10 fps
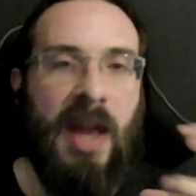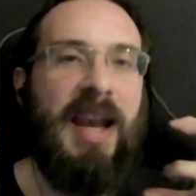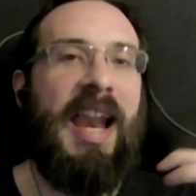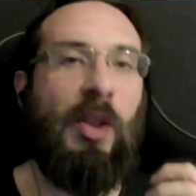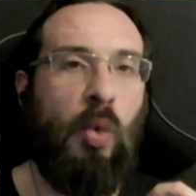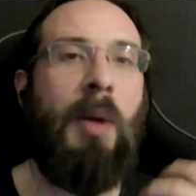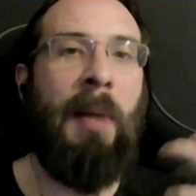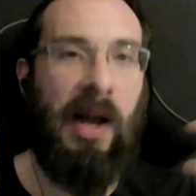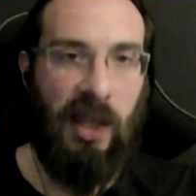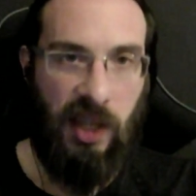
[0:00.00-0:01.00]
La tua
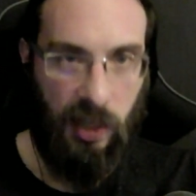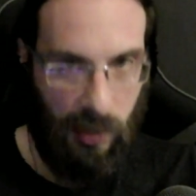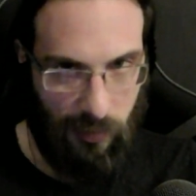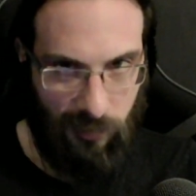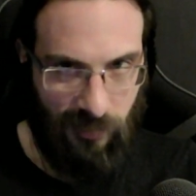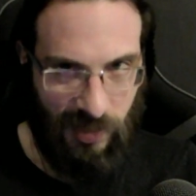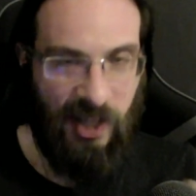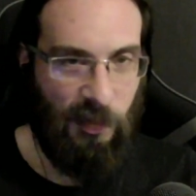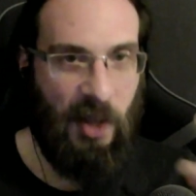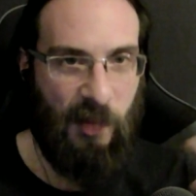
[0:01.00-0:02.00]
macchina eh,
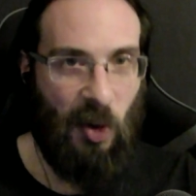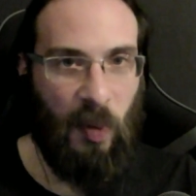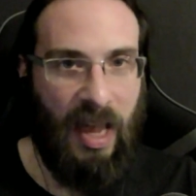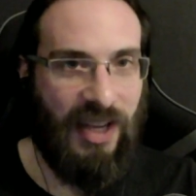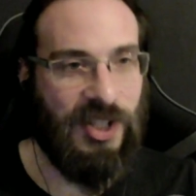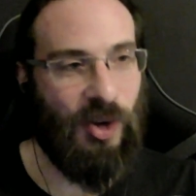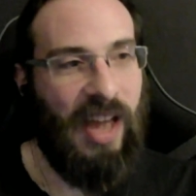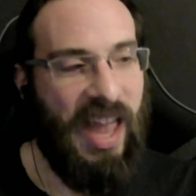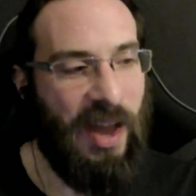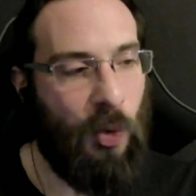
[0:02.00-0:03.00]
del primo pilastro
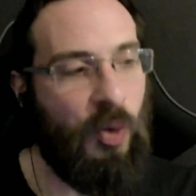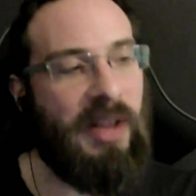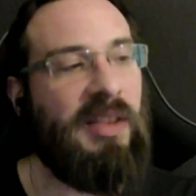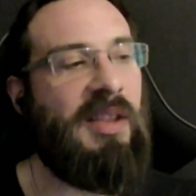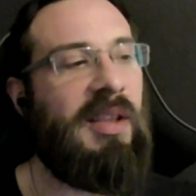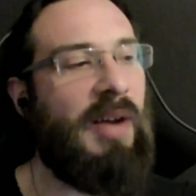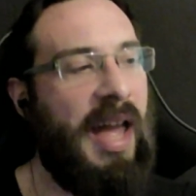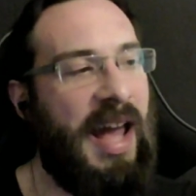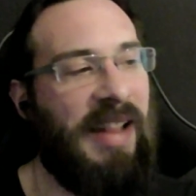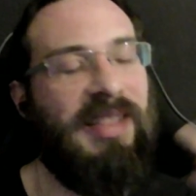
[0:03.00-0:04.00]
è una
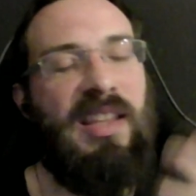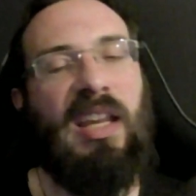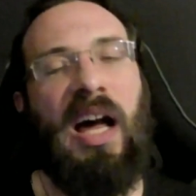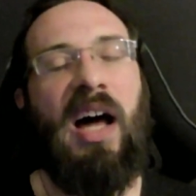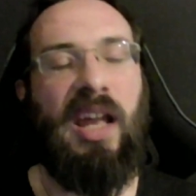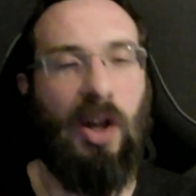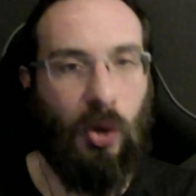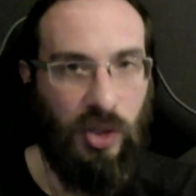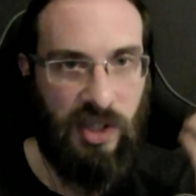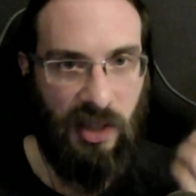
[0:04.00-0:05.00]
è attirare
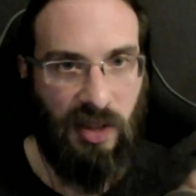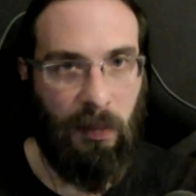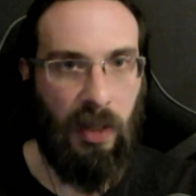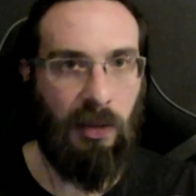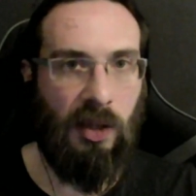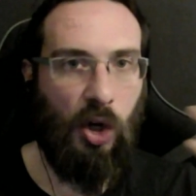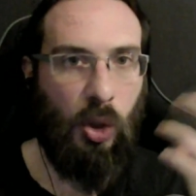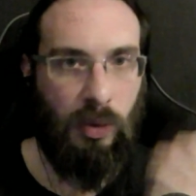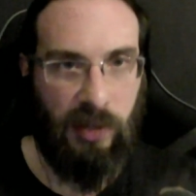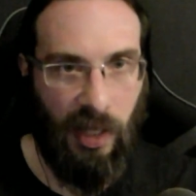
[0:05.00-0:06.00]
costantemente
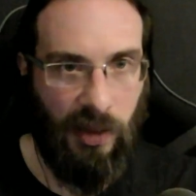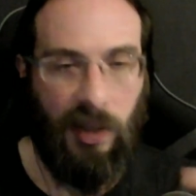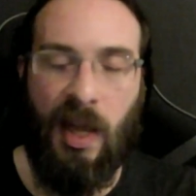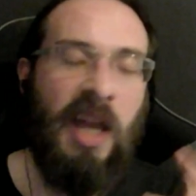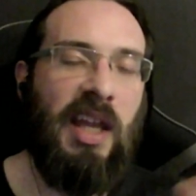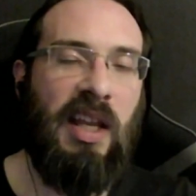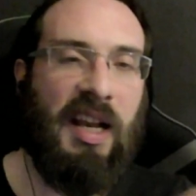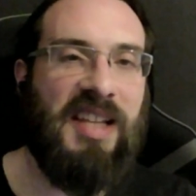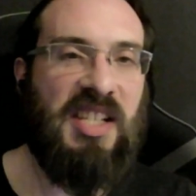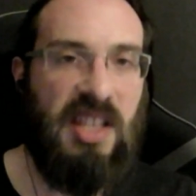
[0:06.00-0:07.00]
contatti. In
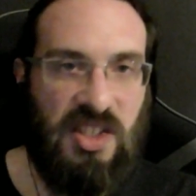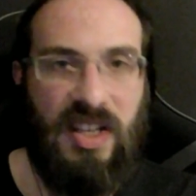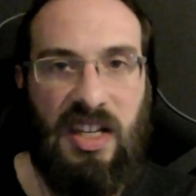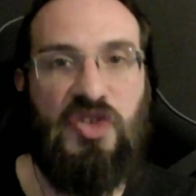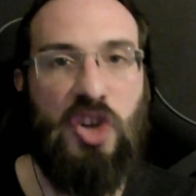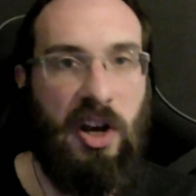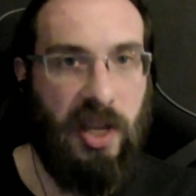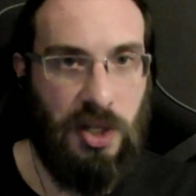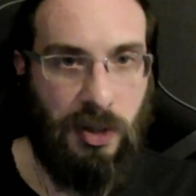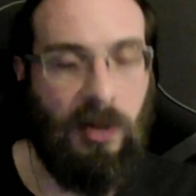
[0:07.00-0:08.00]
inglese si dice lead
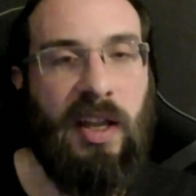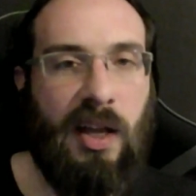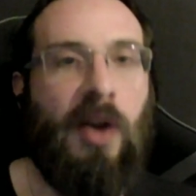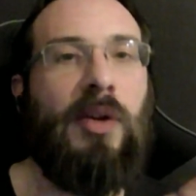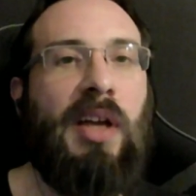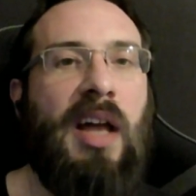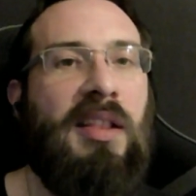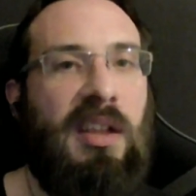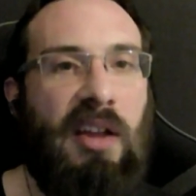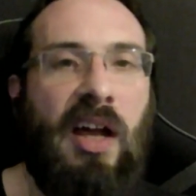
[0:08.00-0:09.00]
generation che, che,
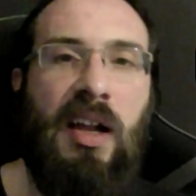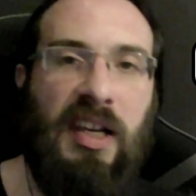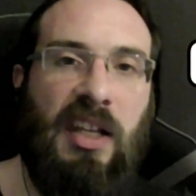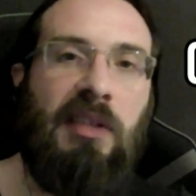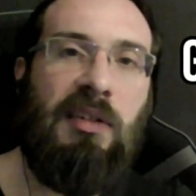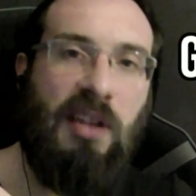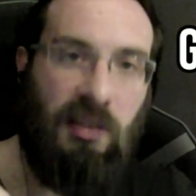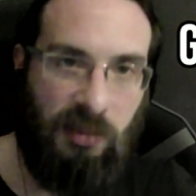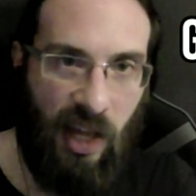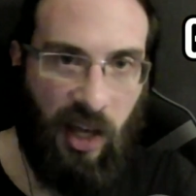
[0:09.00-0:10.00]
attira lead
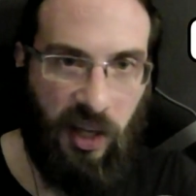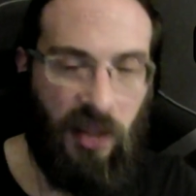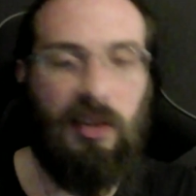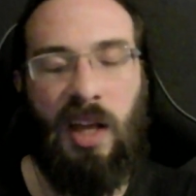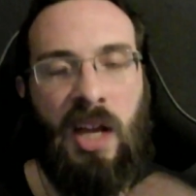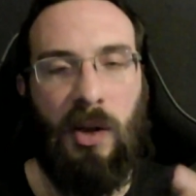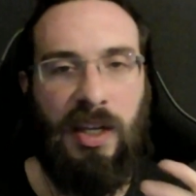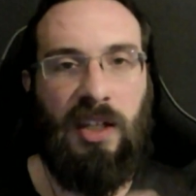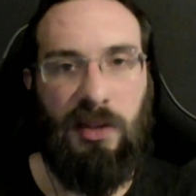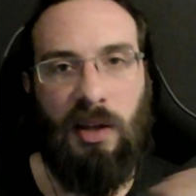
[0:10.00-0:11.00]
in target.
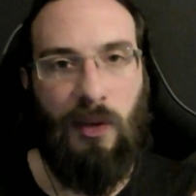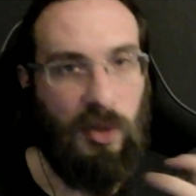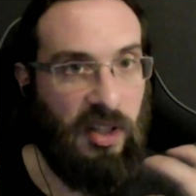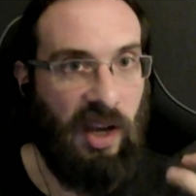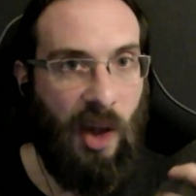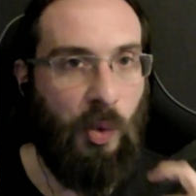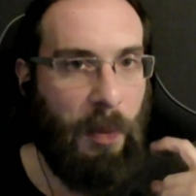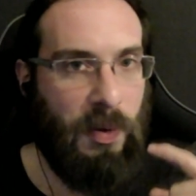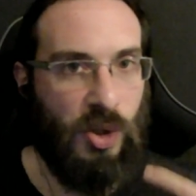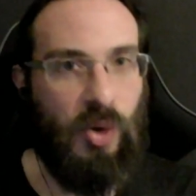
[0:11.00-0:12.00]
Lead vuol dire una
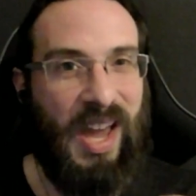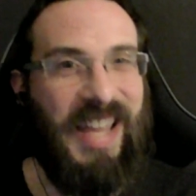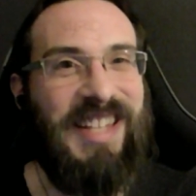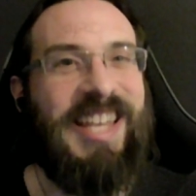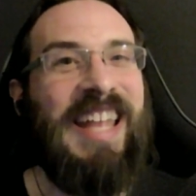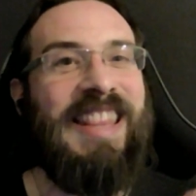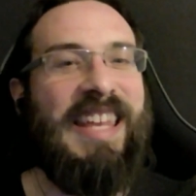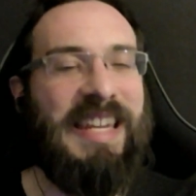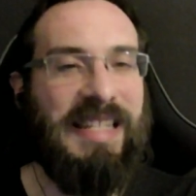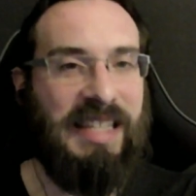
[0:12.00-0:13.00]
persona già
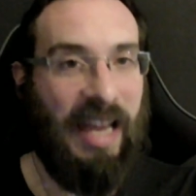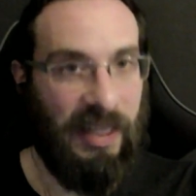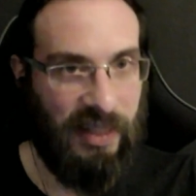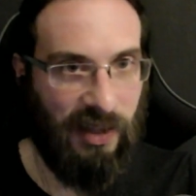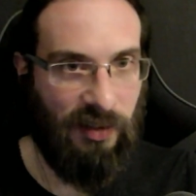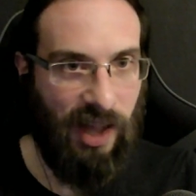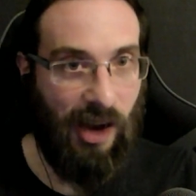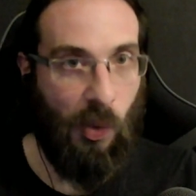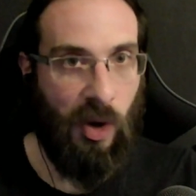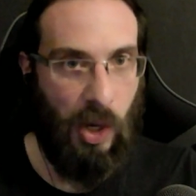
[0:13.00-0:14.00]
interessata a
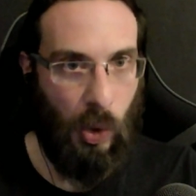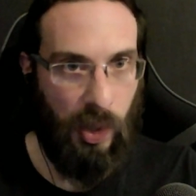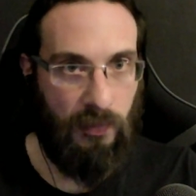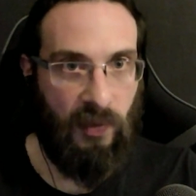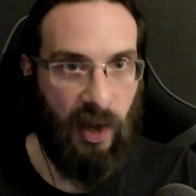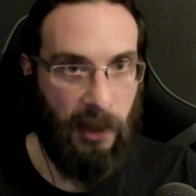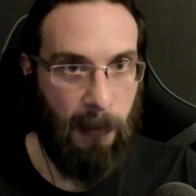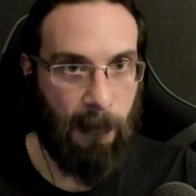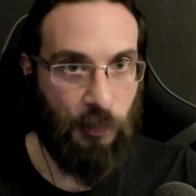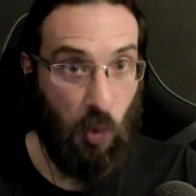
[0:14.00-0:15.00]
quello che fai,
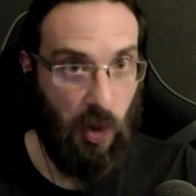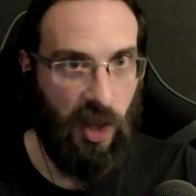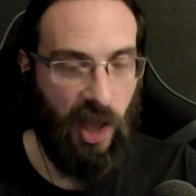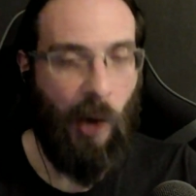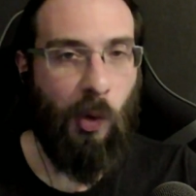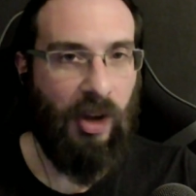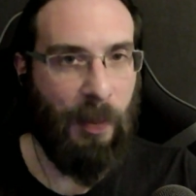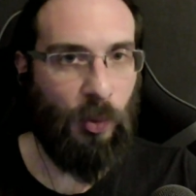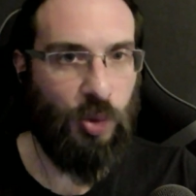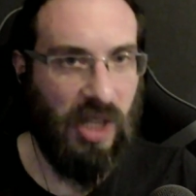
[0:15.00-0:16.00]
okay, a quello che
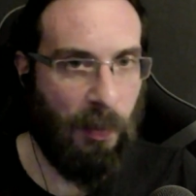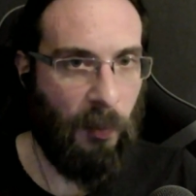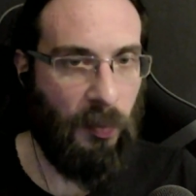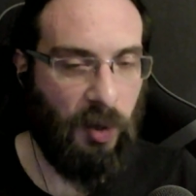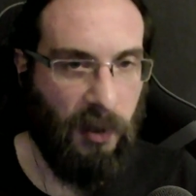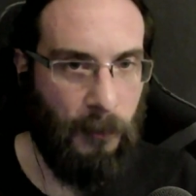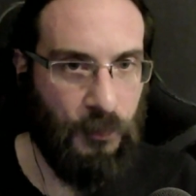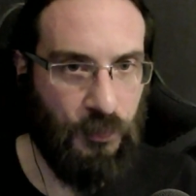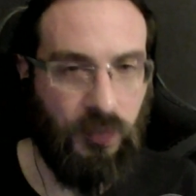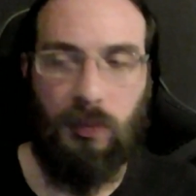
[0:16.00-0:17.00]
produci, che proponi
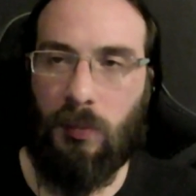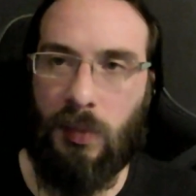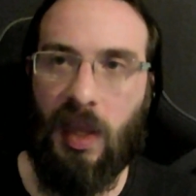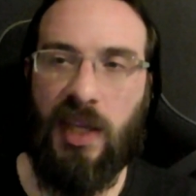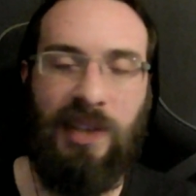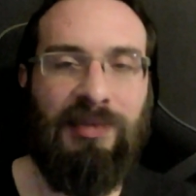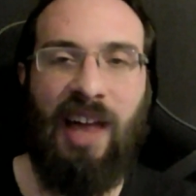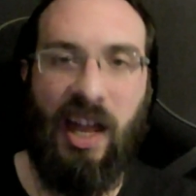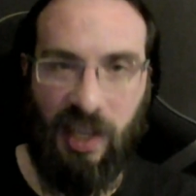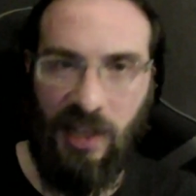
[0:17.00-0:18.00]
in
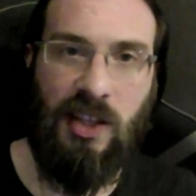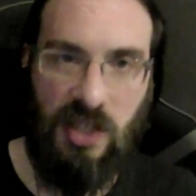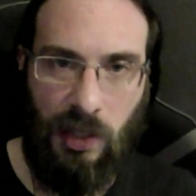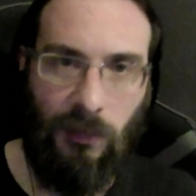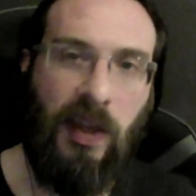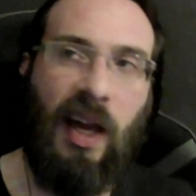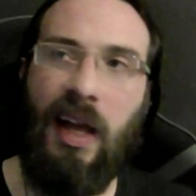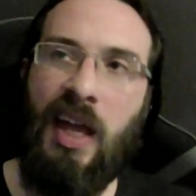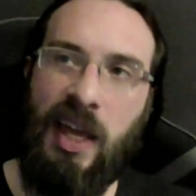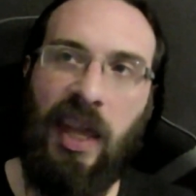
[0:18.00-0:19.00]
target significa
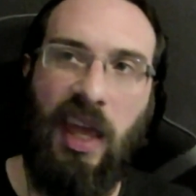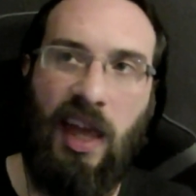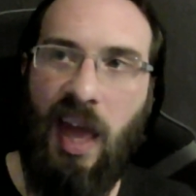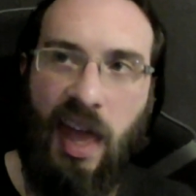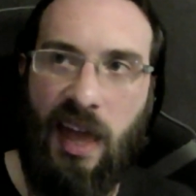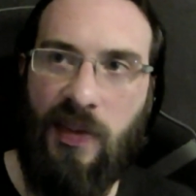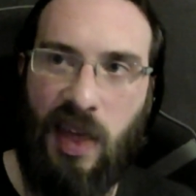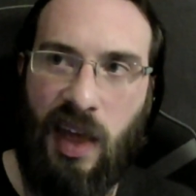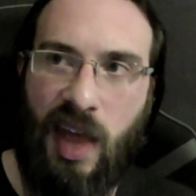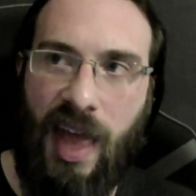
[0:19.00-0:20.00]
che è,
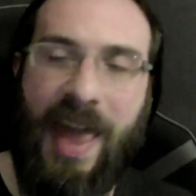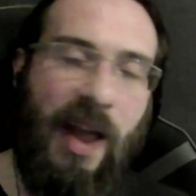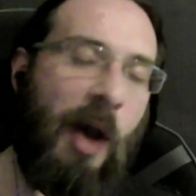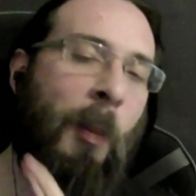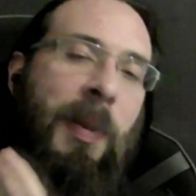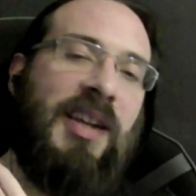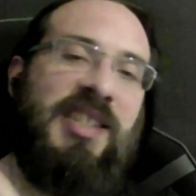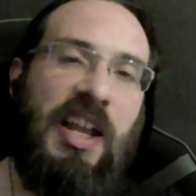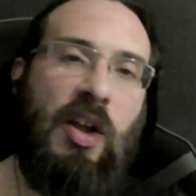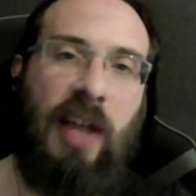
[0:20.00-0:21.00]
è, è, un
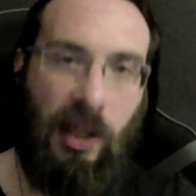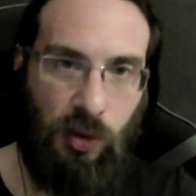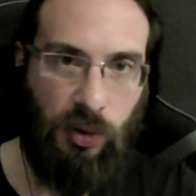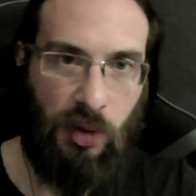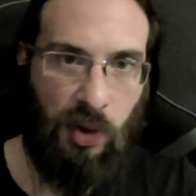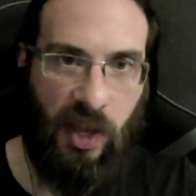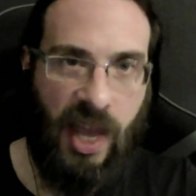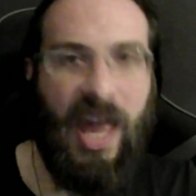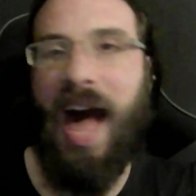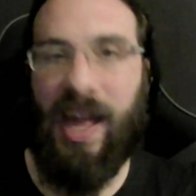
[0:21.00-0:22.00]
bersaglio adatto,
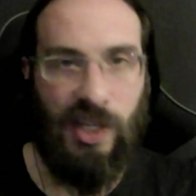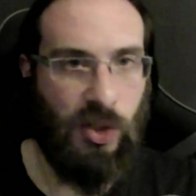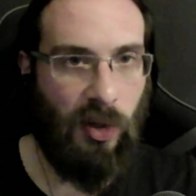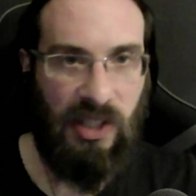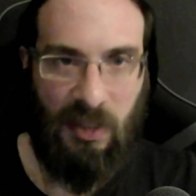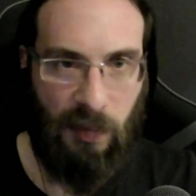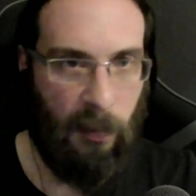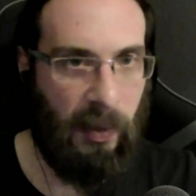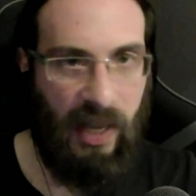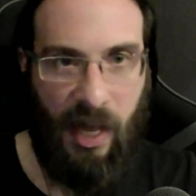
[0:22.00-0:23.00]
ok? Hai soldi per
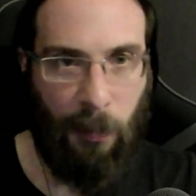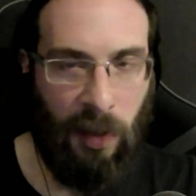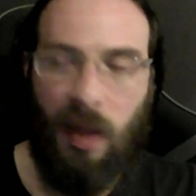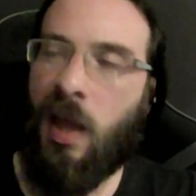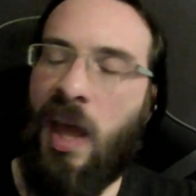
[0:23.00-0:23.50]
pagarmi.